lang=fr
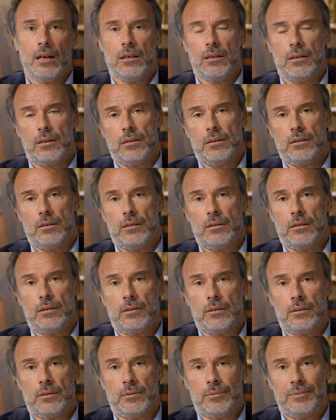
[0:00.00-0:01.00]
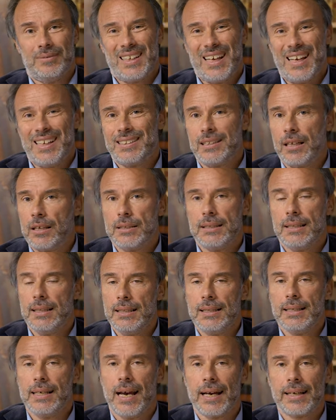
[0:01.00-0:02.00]
euh, est un
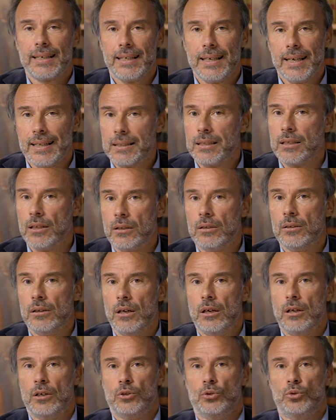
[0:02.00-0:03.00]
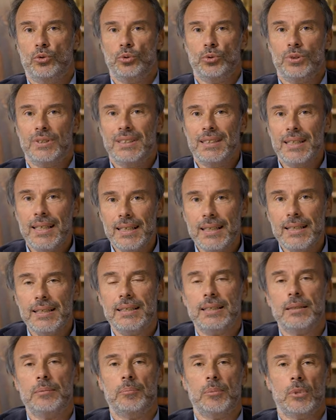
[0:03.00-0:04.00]
signe inquiétant du
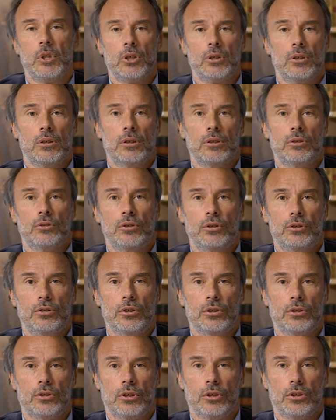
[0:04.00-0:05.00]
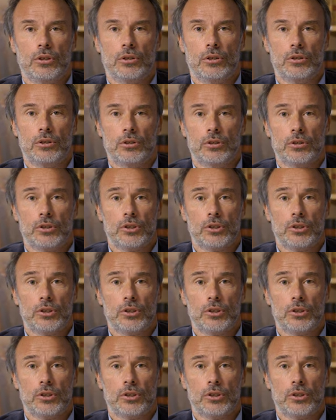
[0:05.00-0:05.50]
délitement de notre euh,